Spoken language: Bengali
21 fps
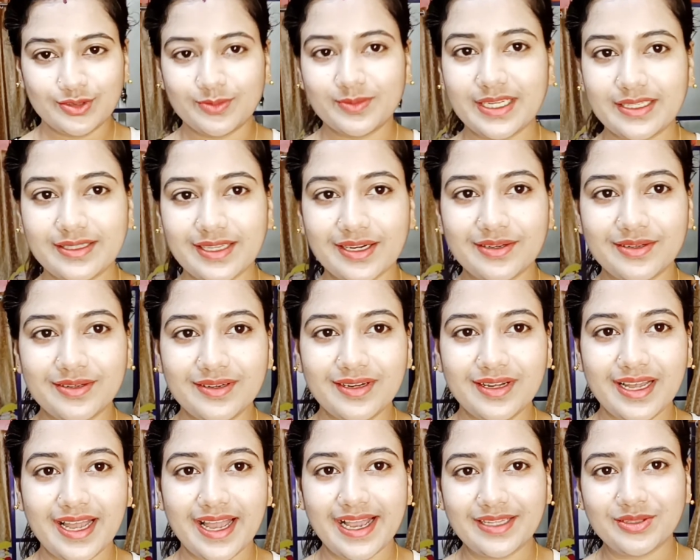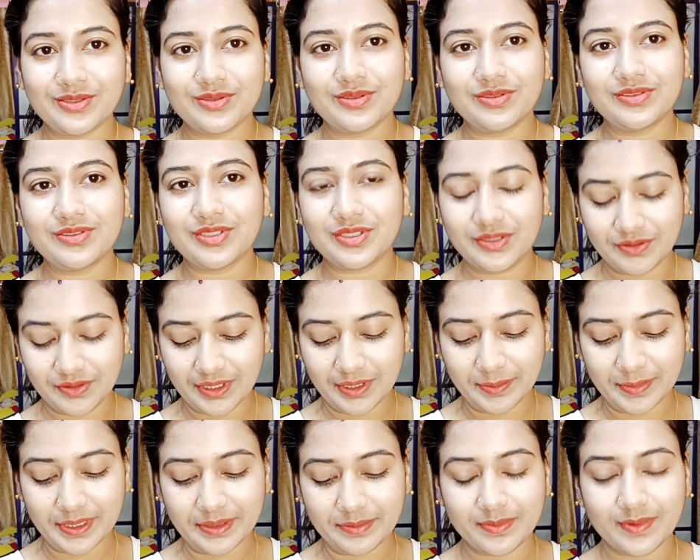তোমরাই দেখো এতক্ষণ যতই
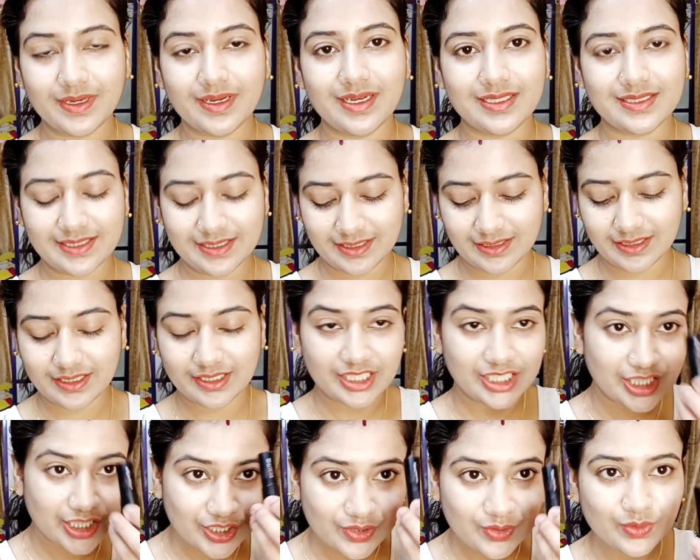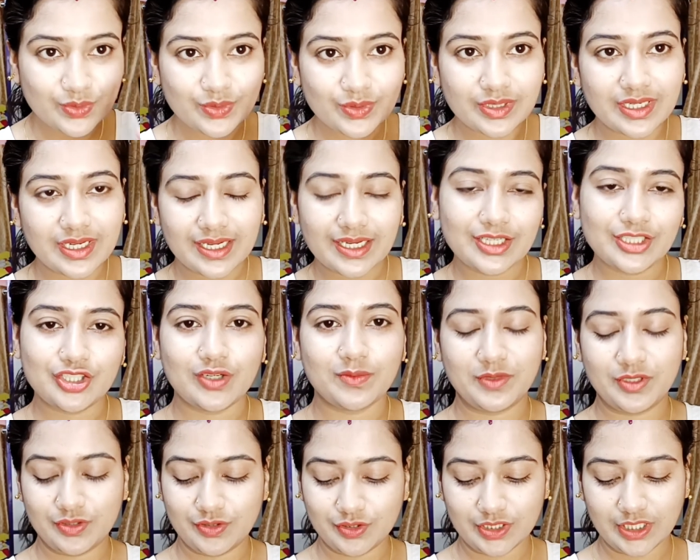আমি সিঁদুর সব
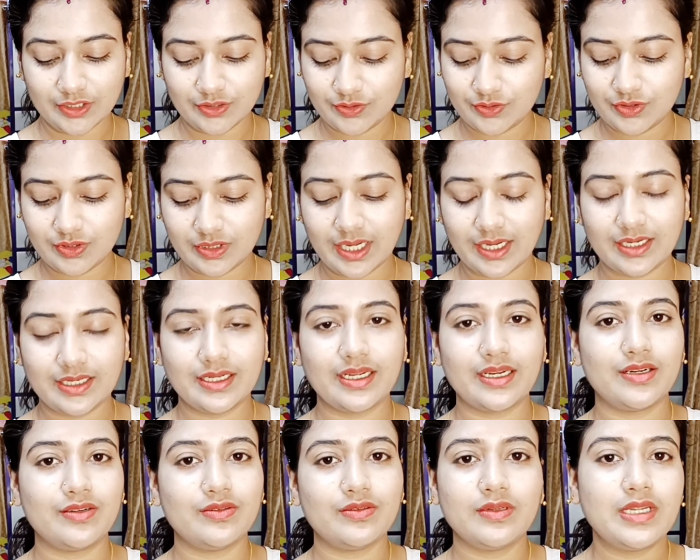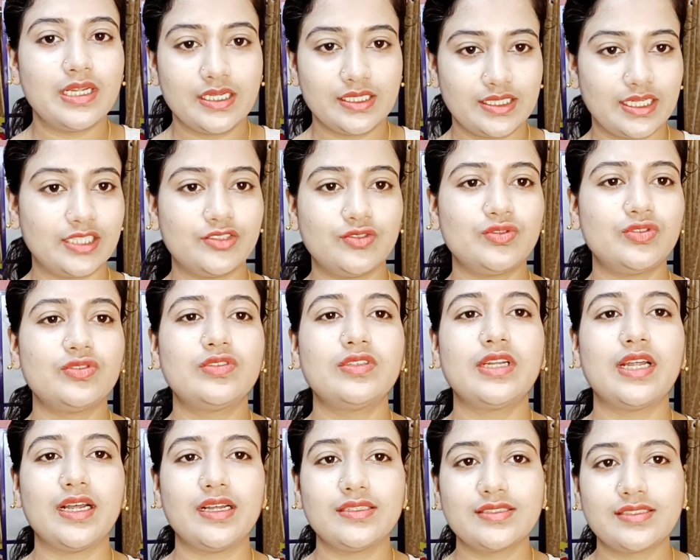কিছু সাজুগুজু থাক না কেন সাজুগুজু তো
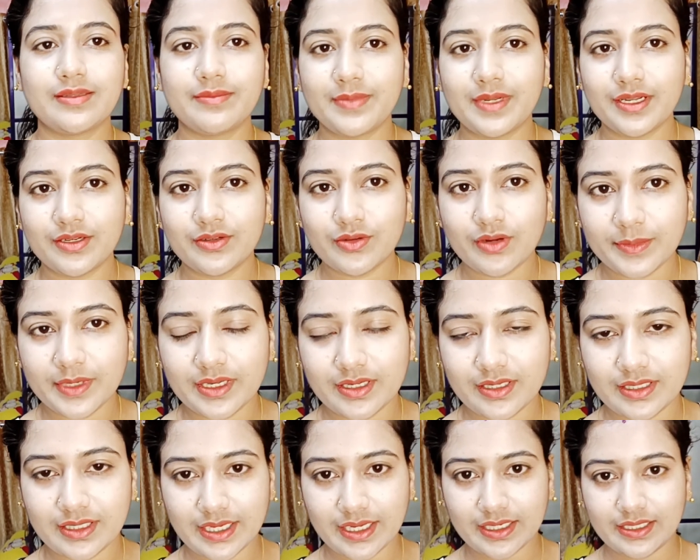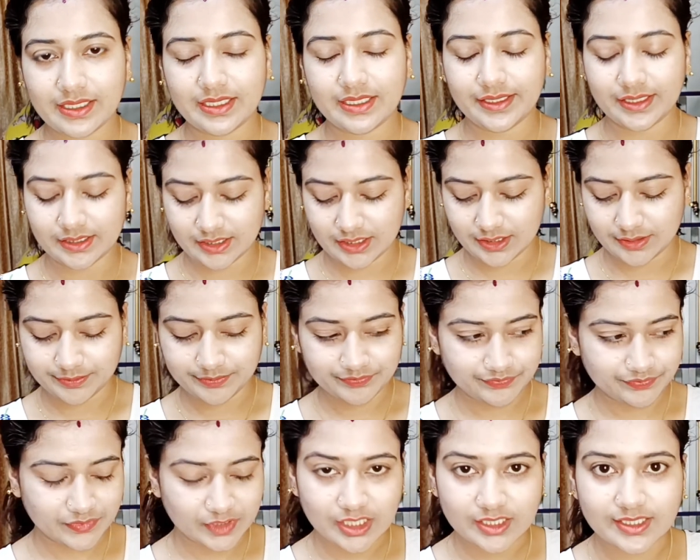না সিম্পলি একটু আমি ইয়ে নিয়ে নিয়েছি
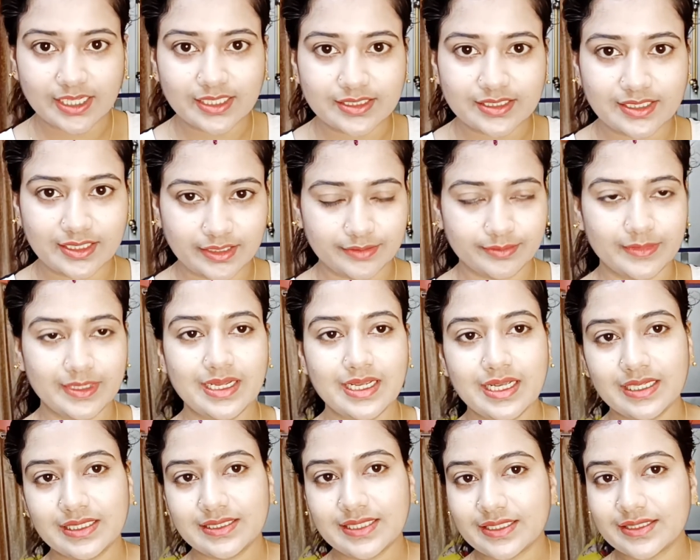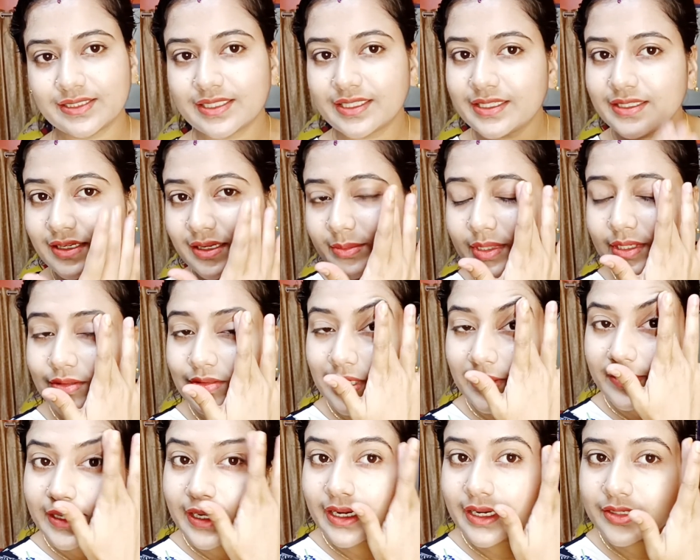সানস্ক্রিন সানস্ক্রিনটা আমি
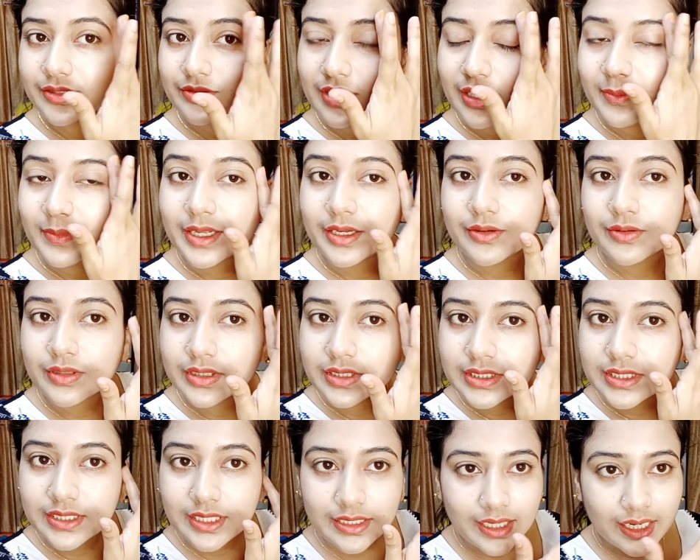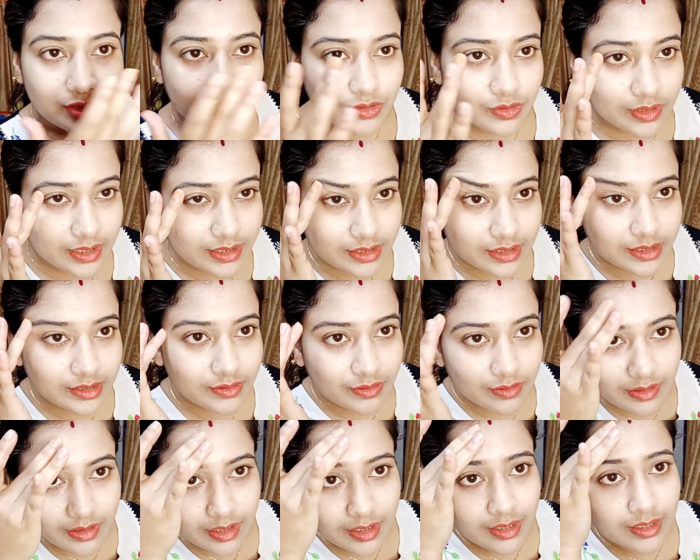কোথাও গেলে একটু অ্যাপ্লাই করে দিই সেটা রাত হোক আর দিন
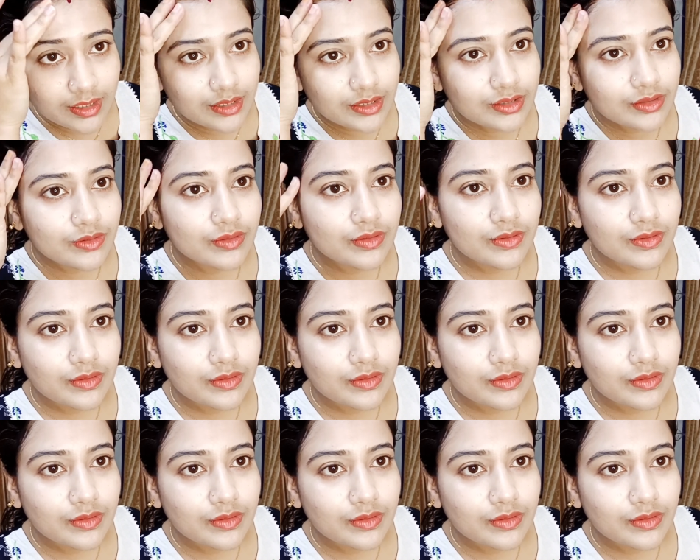হোক তো